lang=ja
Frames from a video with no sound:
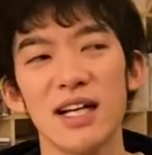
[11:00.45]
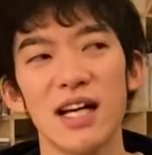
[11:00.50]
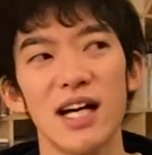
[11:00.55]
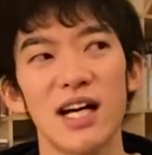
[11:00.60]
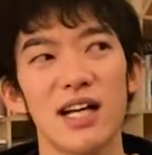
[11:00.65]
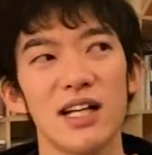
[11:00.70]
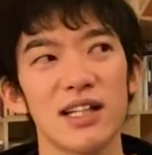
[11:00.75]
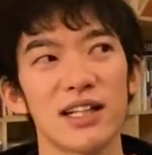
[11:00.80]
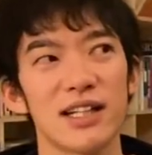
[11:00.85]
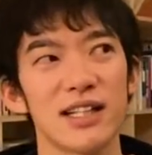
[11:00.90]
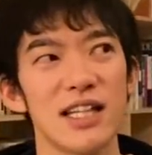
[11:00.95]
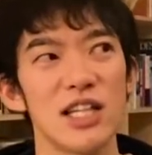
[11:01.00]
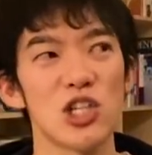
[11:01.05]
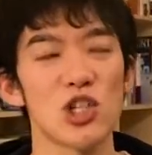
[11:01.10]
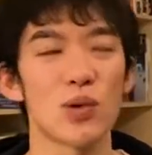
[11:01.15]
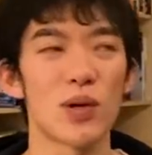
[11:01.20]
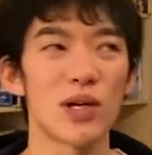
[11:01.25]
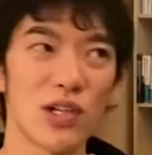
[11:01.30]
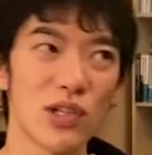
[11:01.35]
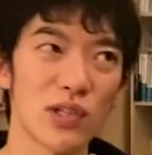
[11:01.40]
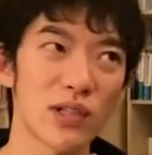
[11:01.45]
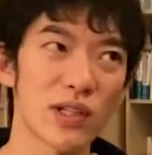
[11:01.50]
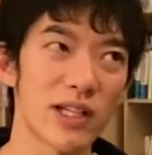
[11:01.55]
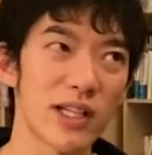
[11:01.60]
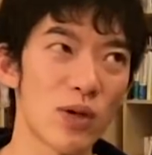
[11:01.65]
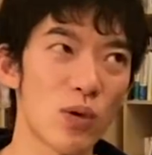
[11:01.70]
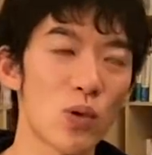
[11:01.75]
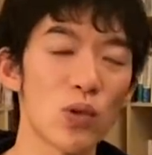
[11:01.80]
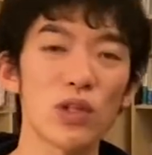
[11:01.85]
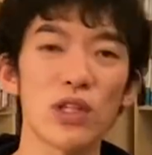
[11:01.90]
あなんかね、印象いと
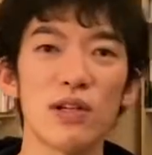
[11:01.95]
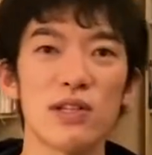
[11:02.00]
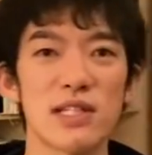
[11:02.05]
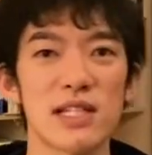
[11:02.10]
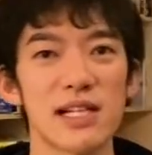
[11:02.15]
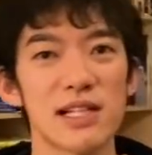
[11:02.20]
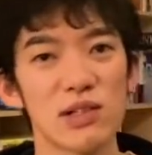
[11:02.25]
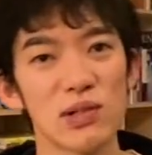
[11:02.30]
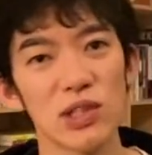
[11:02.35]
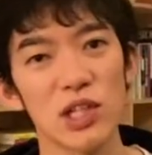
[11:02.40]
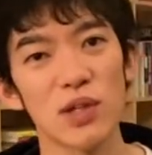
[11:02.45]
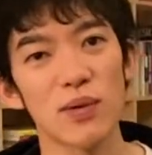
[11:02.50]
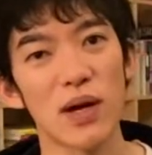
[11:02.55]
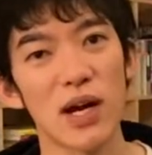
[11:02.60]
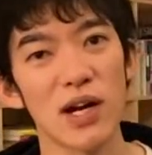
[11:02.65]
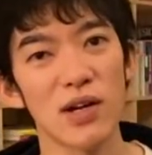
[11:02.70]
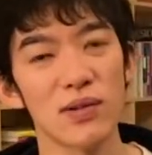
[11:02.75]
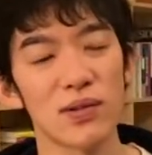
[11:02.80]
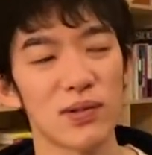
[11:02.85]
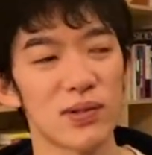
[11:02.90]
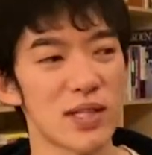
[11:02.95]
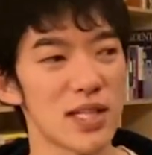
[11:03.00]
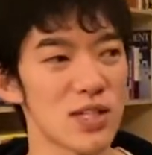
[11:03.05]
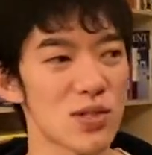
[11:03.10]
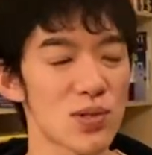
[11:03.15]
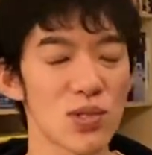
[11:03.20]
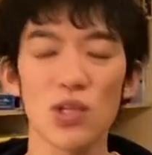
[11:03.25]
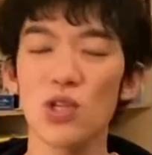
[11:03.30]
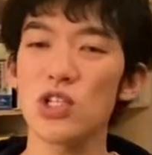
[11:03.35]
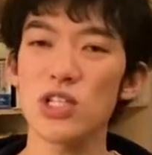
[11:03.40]
かね、怒ってるんじゃないのって言われるのをね、
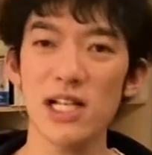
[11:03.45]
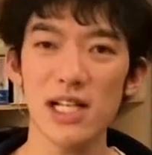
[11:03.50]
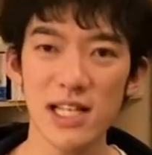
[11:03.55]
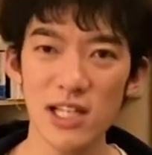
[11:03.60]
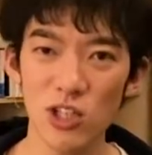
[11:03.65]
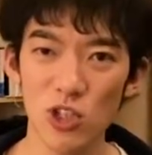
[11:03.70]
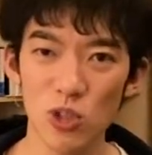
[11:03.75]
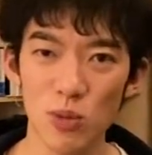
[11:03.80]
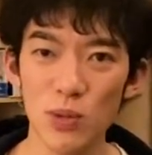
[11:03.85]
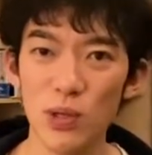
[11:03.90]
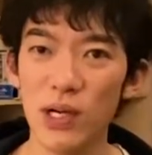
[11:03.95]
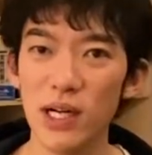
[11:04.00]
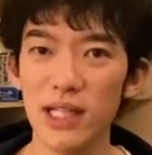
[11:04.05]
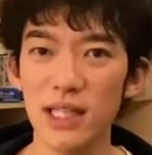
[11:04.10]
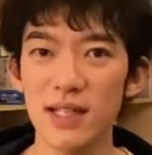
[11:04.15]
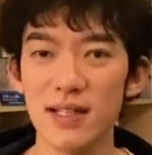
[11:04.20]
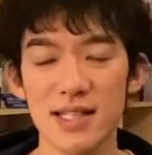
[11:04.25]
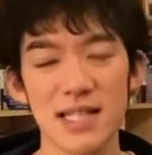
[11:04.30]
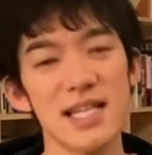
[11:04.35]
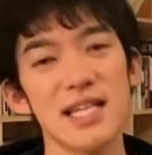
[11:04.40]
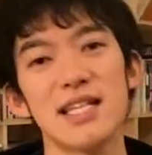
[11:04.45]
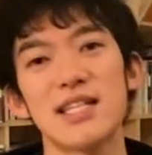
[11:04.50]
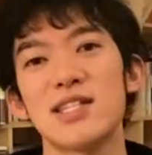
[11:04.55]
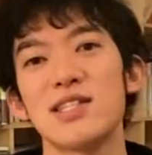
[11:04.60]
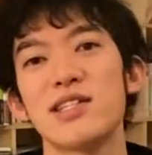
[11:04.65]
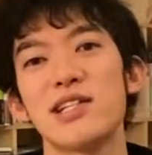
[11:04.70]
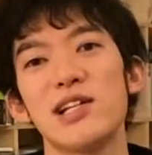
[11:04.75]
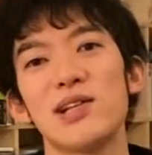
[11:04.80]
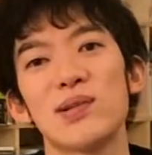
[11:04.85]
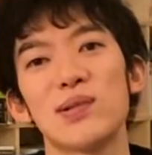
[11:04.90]
卒業したいなと思う方は、ぜひ
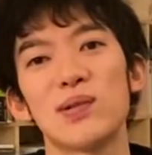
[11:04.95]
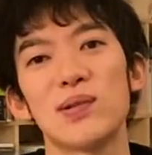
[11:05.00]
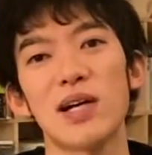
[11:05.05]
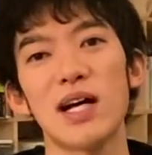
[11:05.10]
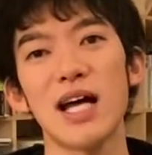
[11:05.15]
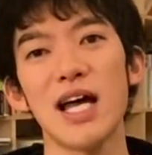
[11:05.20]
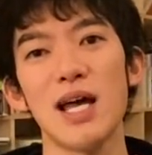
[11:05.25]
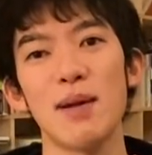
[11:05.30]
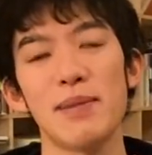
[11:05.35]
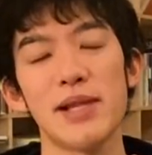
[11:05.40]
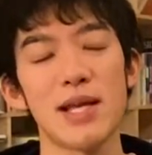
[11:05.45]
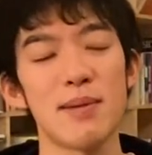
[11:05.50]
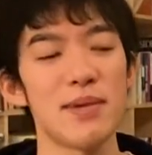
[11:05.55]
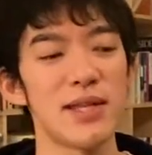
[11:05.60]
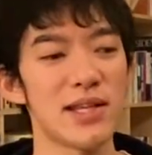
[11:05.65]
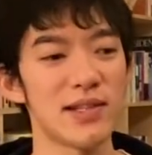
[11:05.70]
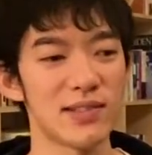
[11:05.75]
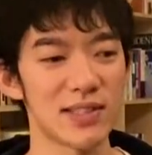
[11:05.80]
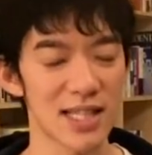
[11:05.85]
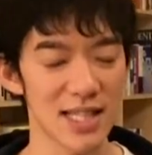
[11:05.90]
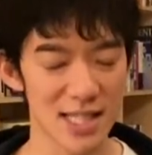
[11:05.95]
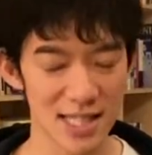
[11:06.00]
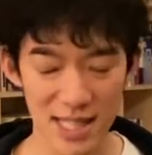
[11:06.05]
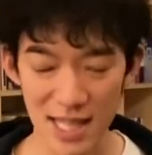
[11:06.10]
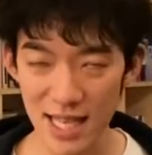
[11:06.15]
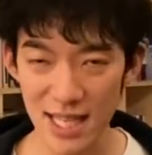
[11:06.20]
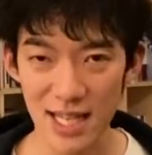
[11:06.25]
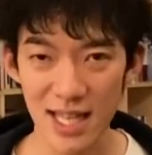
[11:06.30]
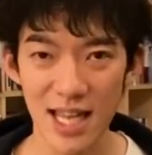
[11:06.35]
続きの動画、え見てみてください。